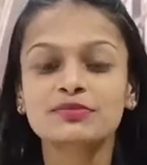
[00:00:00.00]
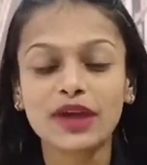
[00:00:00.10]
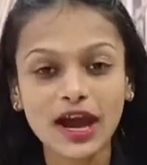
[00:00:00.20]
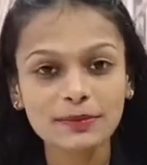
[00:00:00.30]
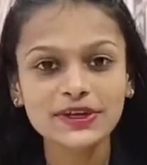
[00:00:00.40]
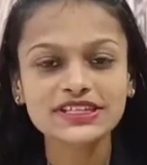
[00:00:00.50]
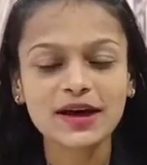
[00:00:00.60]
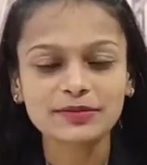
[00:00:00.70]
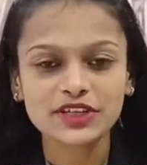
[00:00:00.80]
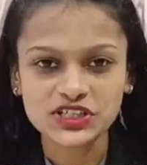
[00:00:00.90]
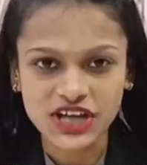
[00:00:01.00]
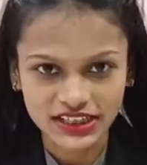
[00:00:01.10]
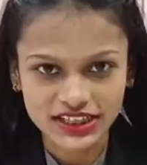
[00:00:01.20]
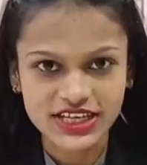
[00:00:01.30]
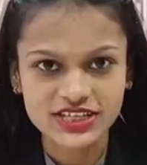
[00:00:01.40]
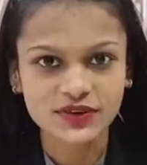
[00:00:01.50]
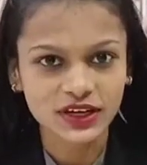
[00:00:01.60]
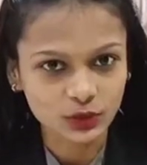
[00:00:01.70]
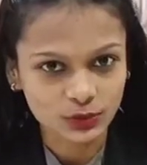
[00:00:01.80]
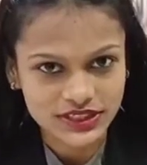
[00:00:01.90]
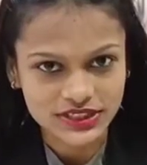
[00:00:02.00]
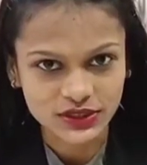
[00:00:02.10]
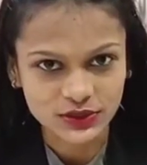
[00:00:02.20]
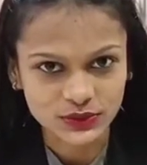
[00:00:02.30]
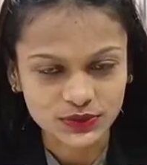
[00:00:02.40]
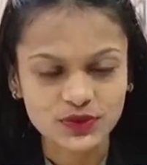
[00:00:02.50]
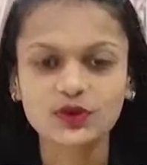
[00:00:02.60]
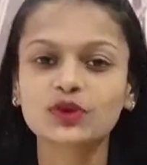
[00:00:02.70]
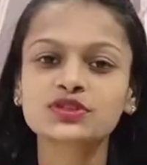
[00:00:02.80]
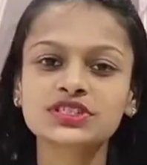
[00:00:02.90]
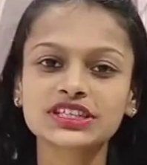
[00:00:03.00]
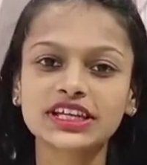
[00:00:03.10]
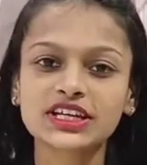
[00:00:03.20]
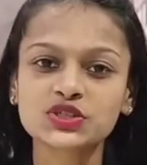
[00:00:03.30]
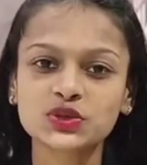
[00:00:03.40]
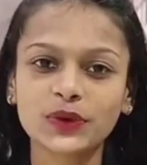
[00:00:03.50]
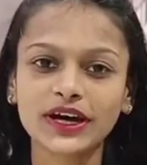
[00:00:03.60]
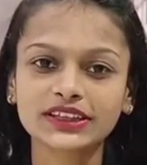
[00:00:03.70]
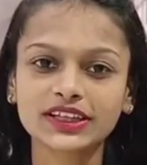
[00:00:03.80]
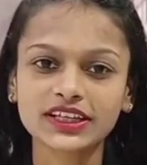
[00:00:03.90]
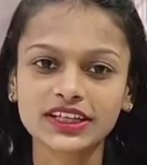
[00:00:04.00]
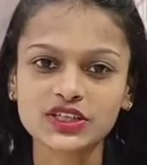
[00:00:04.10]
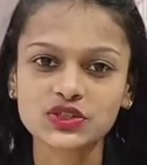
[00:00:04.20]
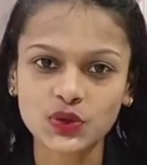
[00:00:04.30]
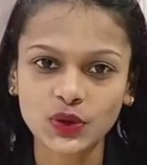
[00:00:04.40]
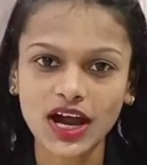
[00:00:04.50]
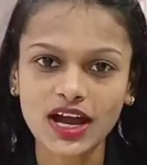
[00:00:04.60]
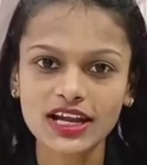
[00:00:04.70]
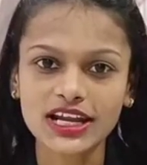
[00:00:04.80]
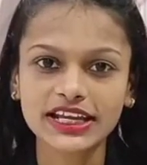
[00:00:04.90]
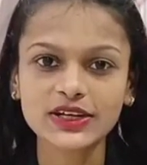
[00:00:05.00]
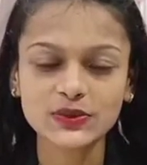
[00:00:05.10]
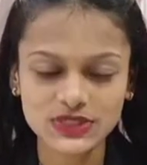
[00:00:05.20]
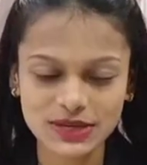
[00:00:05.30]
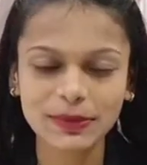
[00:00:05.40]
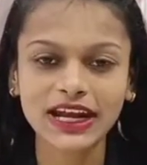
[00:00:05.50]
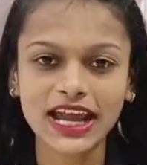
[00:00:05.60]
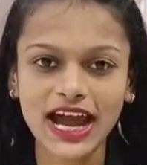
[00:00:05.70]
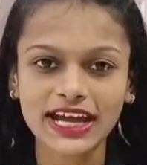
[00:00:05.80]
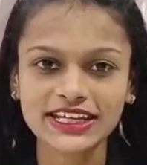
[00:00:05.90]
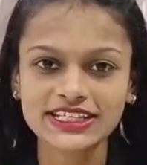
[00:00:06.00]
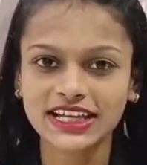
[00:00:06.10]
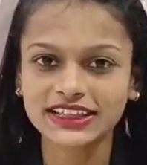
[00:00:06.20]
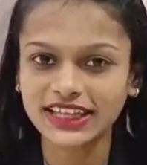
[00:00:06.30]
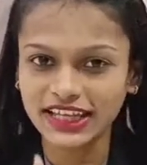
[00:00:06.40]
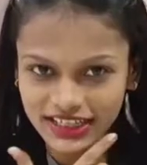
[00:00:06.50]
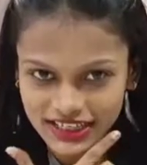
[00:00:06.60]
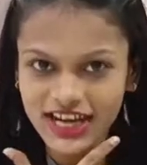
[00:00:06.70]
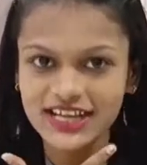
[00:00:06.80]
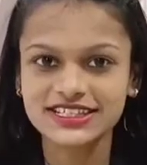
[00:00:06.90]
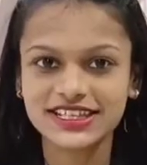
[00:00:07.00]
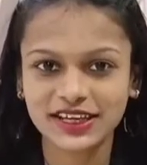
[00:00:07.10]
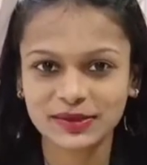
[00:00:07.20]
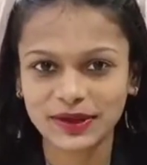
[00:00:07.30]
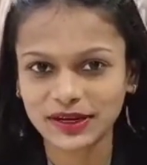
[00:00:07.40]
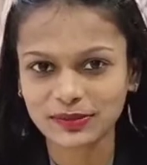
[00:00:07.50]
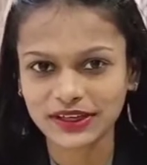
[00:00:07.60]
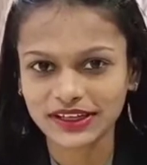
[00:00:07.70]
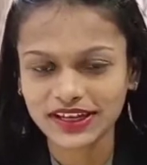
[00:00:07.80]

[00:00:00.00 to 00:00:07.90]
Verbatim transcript: मैं आपके सामने शारदा जायसवाल उपस्थित हूँ रोज की तरह शुरुआत करेंगे शो का लेकिन उससे पहले आइए जानते हैं हंसने के बारे में